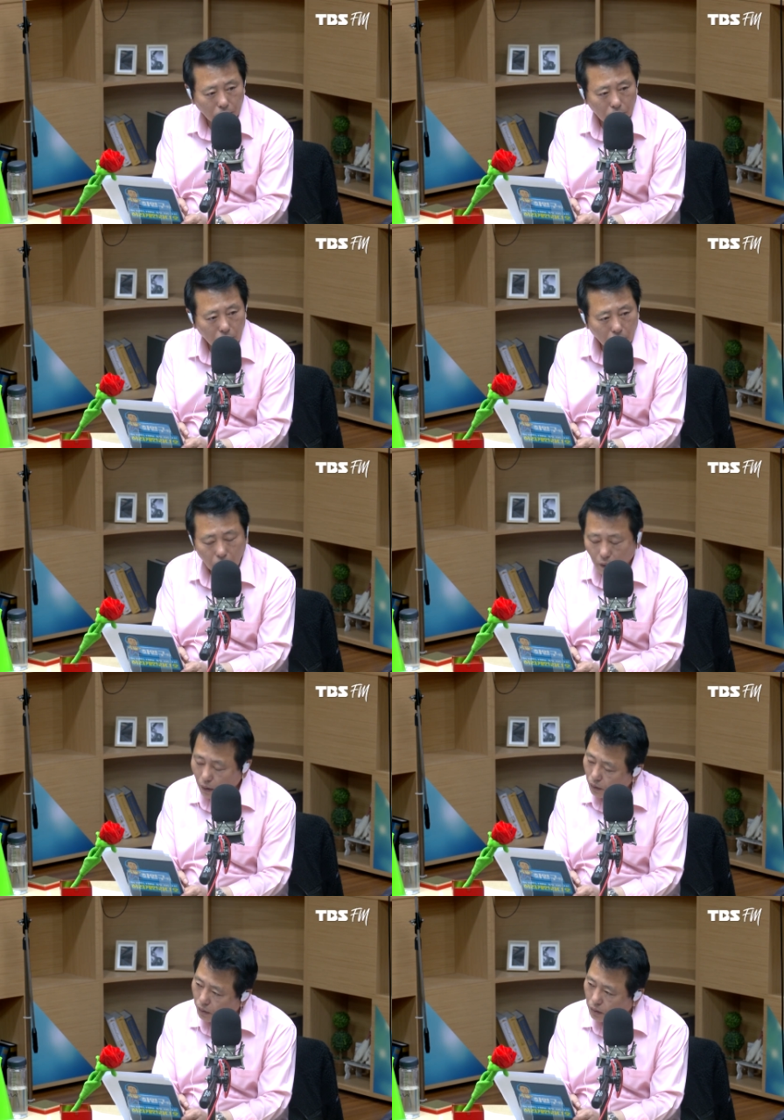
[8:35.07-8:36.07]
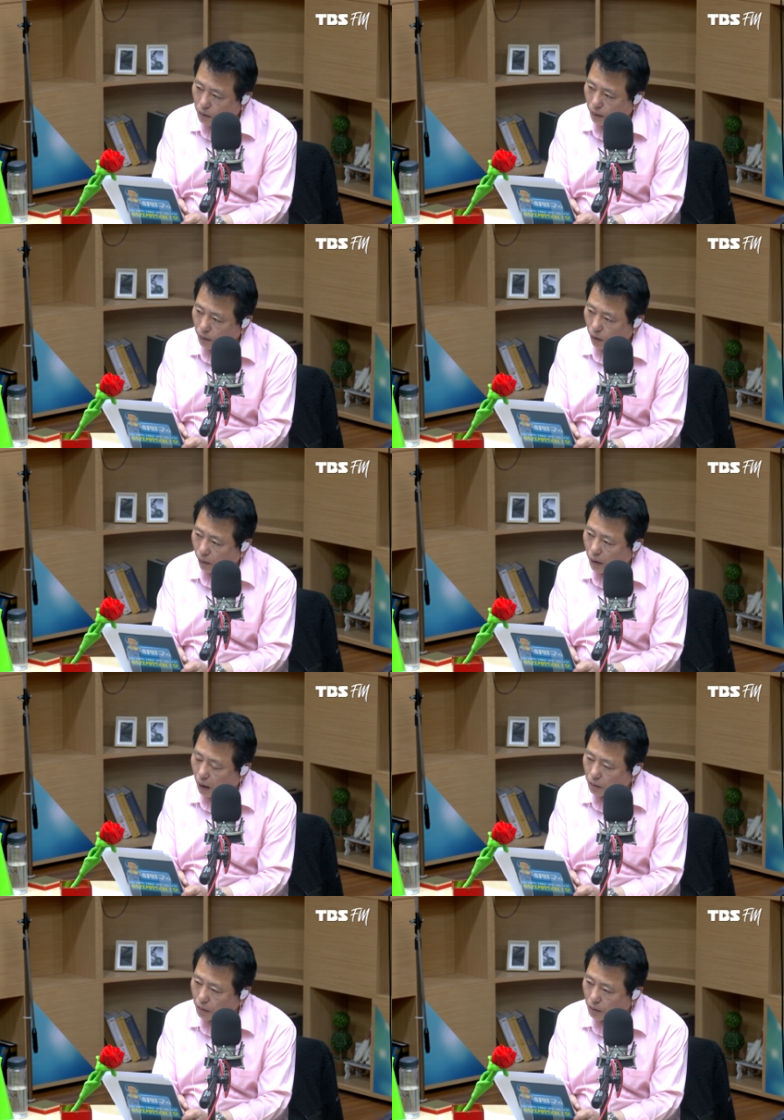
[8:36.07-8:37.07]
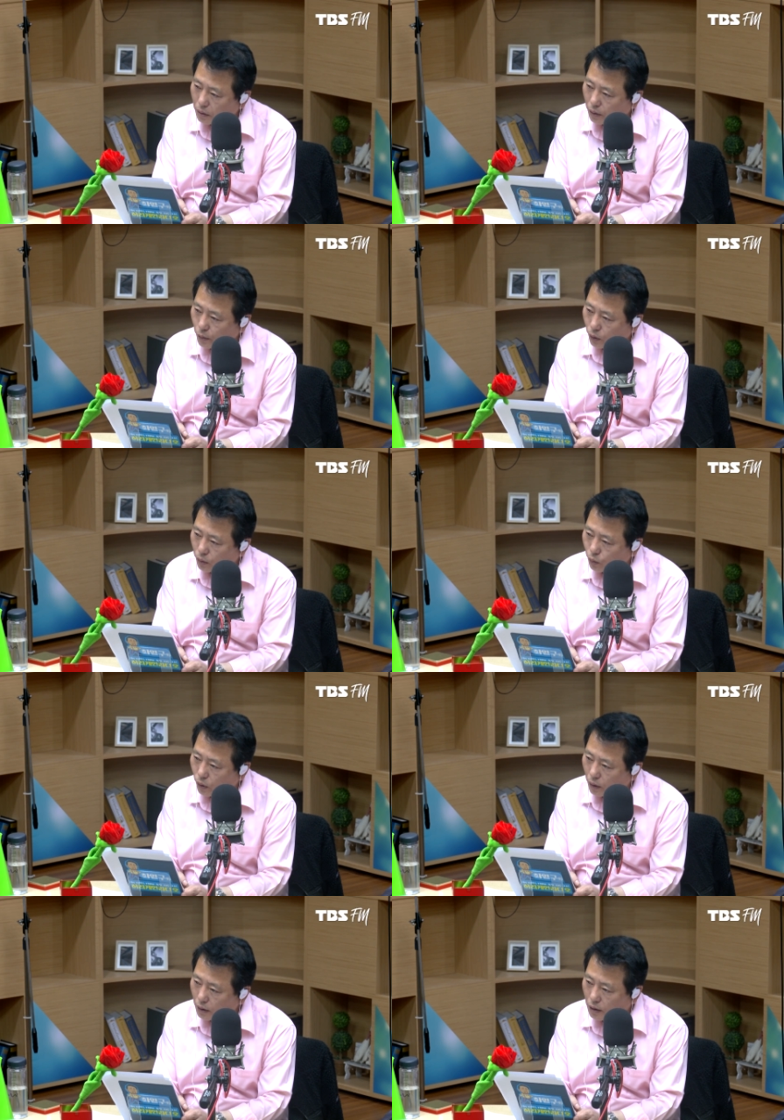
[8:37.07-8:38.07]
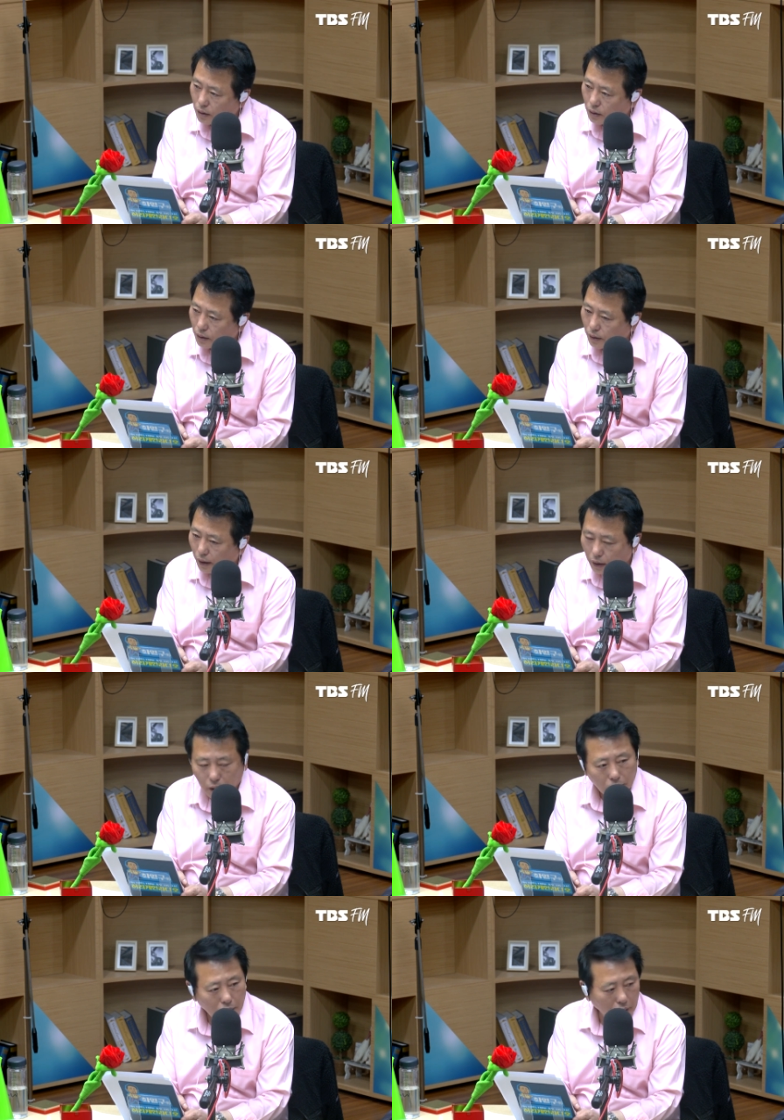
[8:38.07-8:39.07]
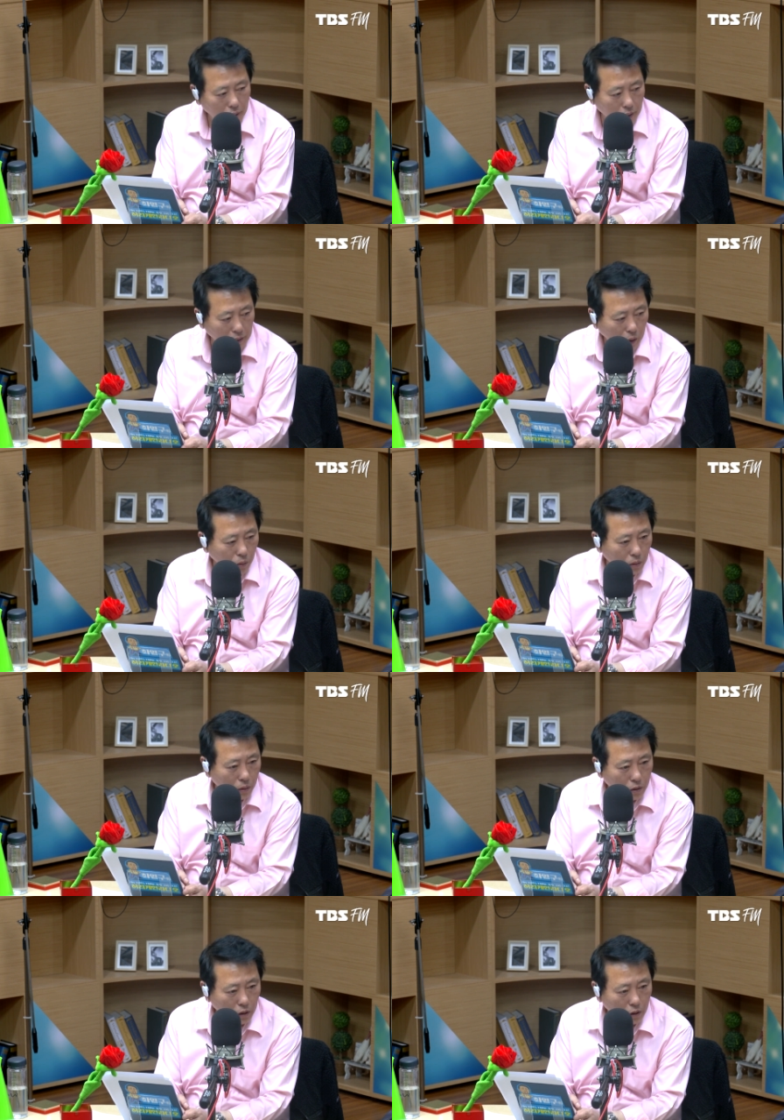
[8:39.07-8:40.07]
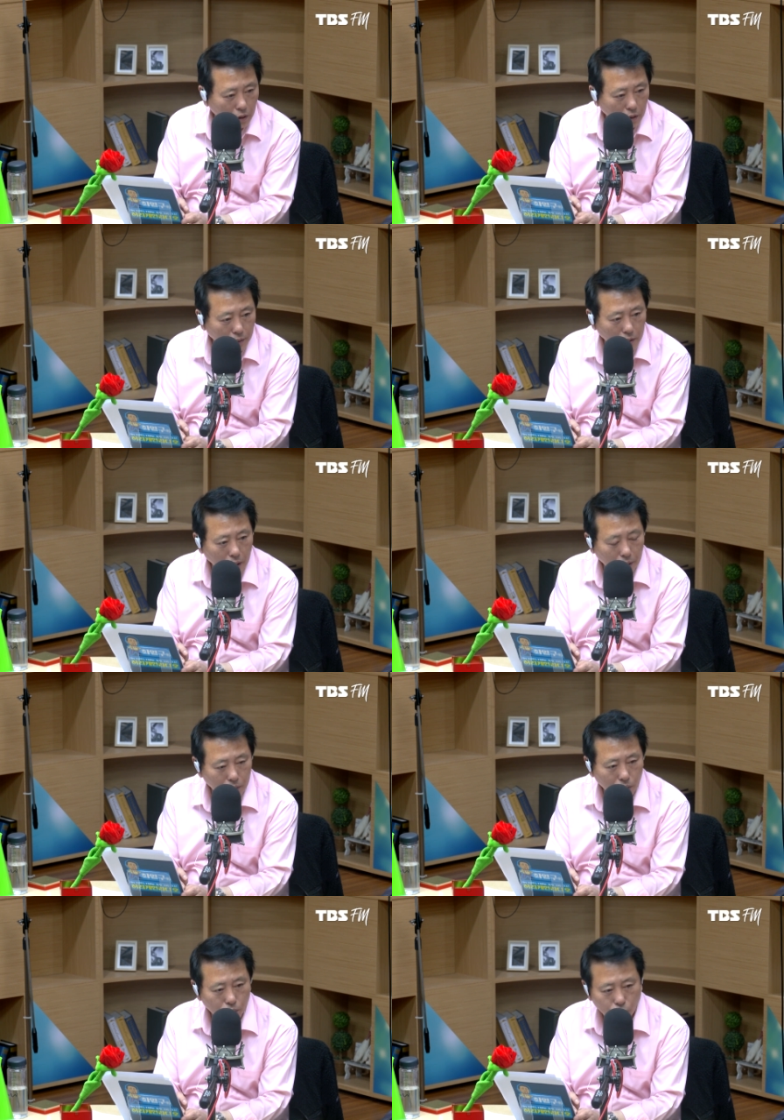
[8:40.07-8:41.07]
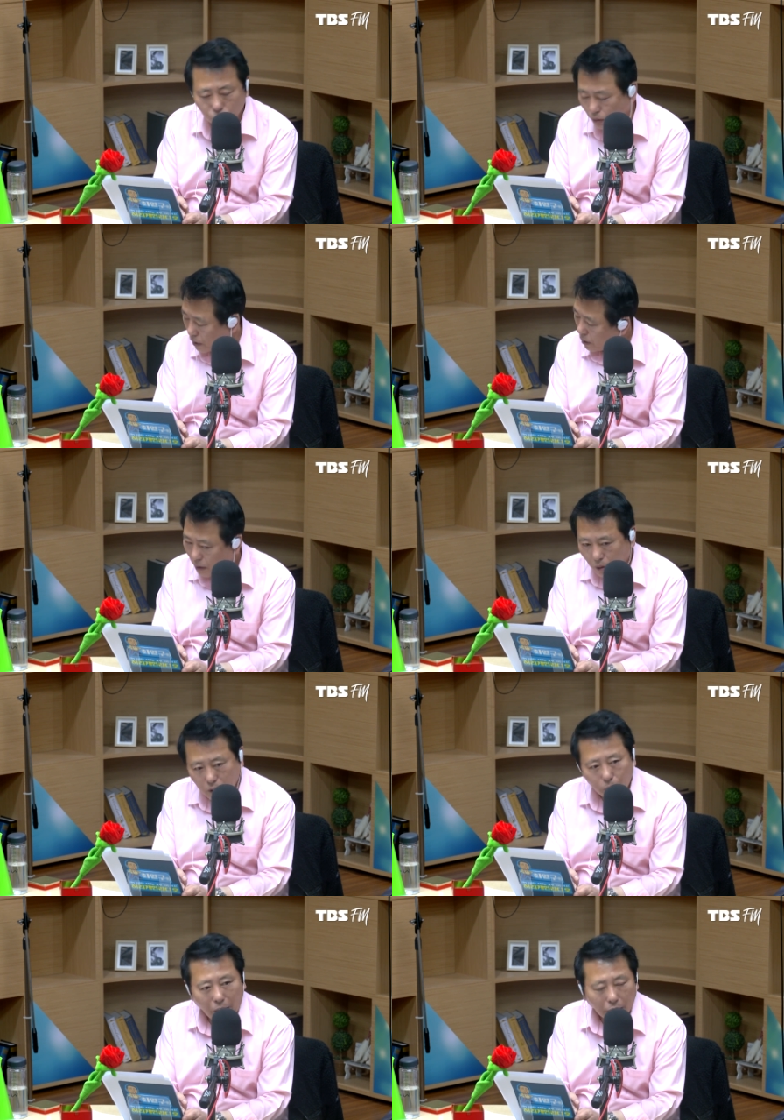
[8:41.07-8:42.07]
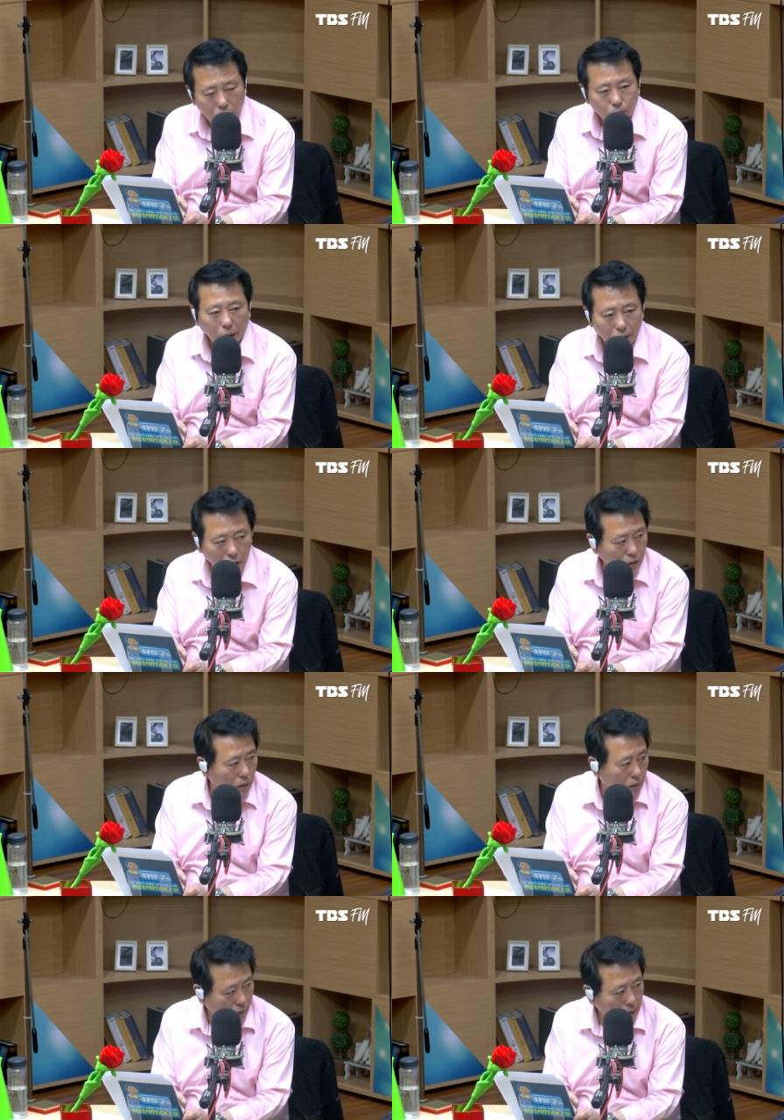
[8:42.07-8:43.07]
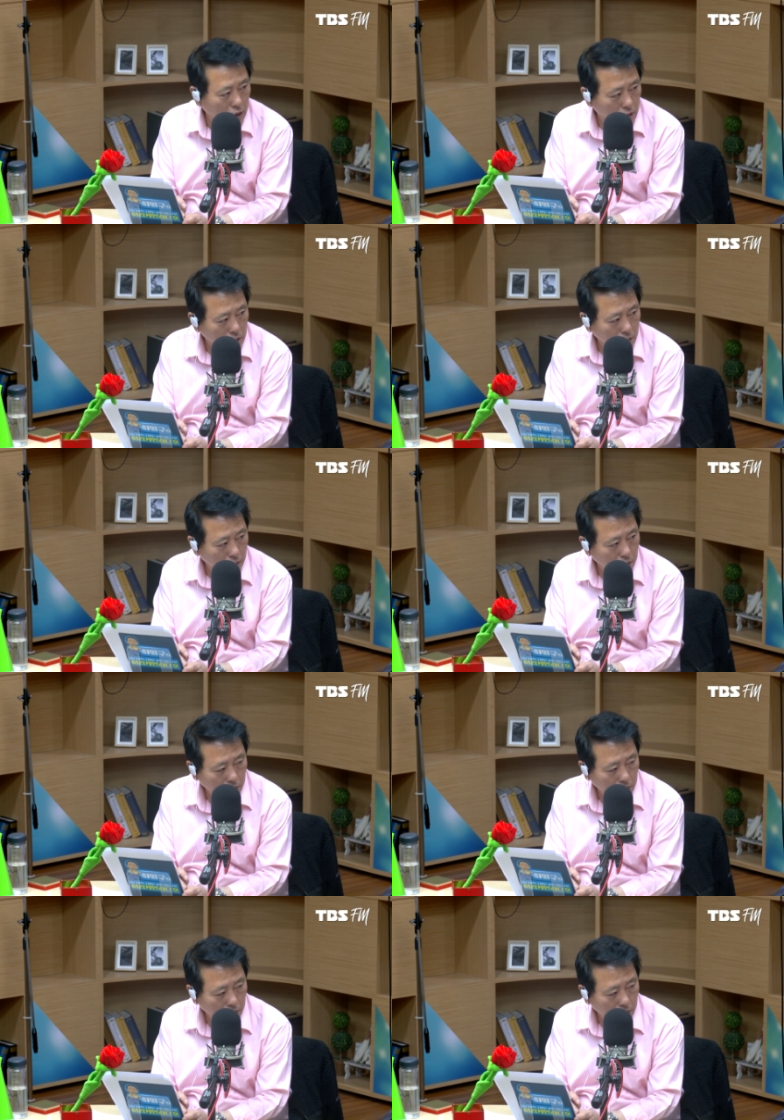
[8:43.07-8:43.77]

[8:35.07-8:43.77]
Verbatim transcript: 네. 글쎄요. 영향력 그러면은 뭔가 진실을 얘기할 때 나오는 거지. 그렇지 않아요? 저는 뭐 그냥 반신반의했었어요. 사실. 예.